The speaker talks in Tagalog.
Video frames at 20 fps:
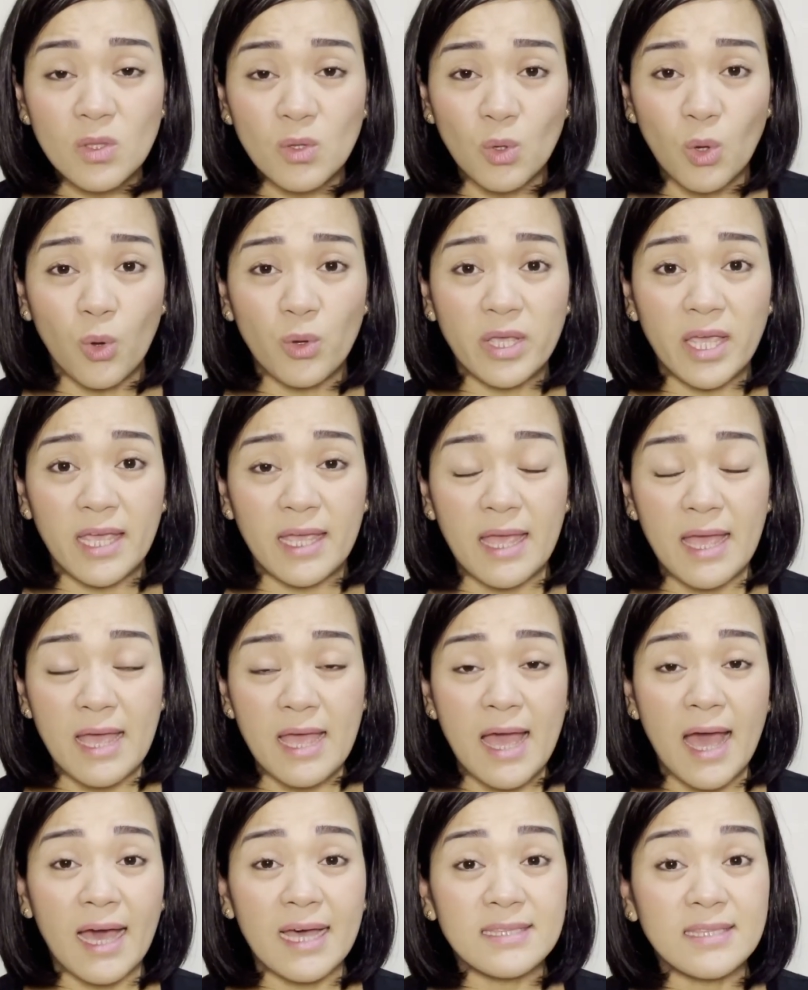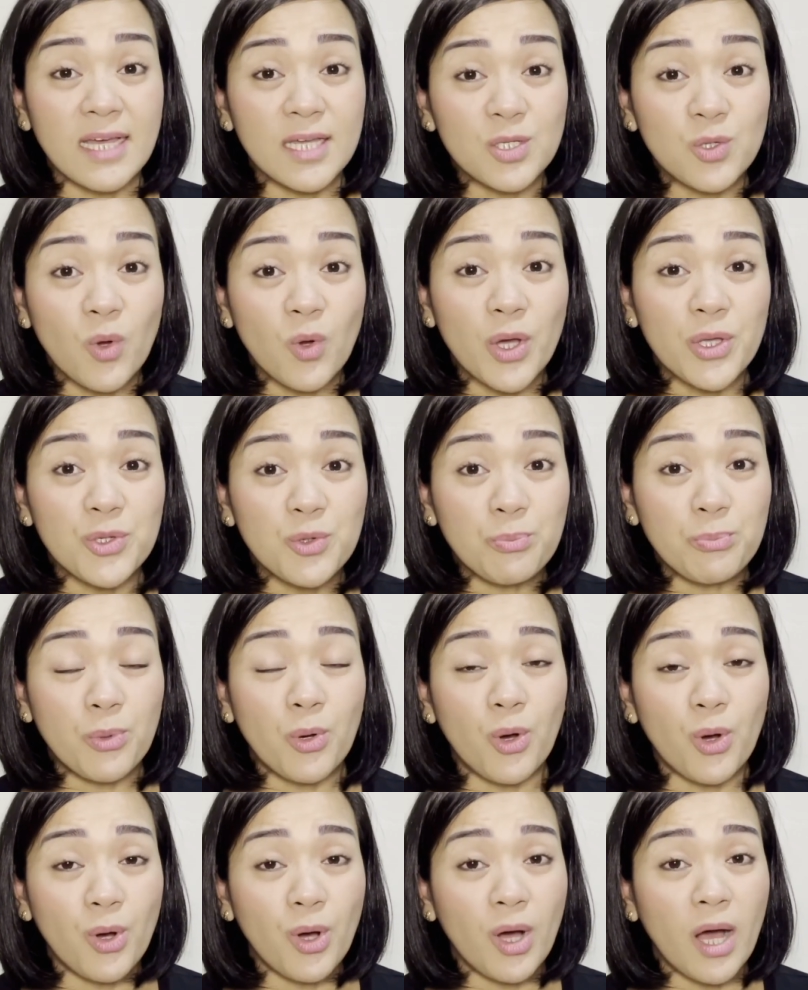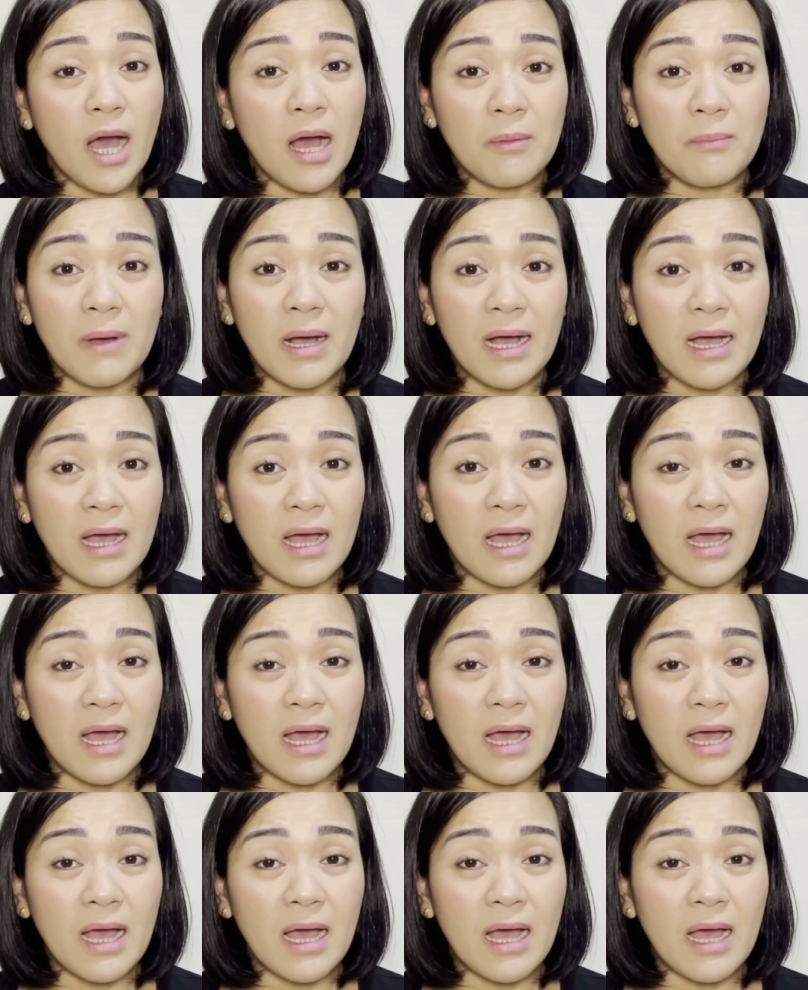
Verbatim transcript: Okay, at ano-ano po ang mga